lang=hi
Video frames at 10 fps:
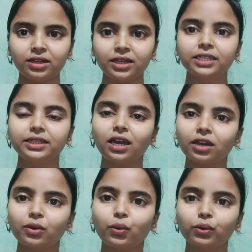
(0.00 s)
या अगर
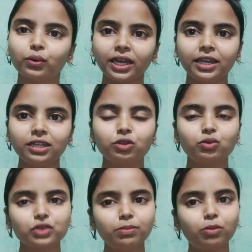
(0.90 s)
होता है तो उसे
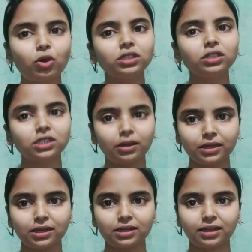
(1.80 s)
बहुत कम
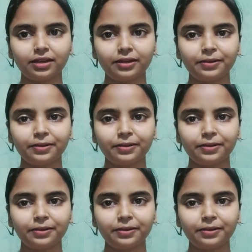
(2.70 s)
करता है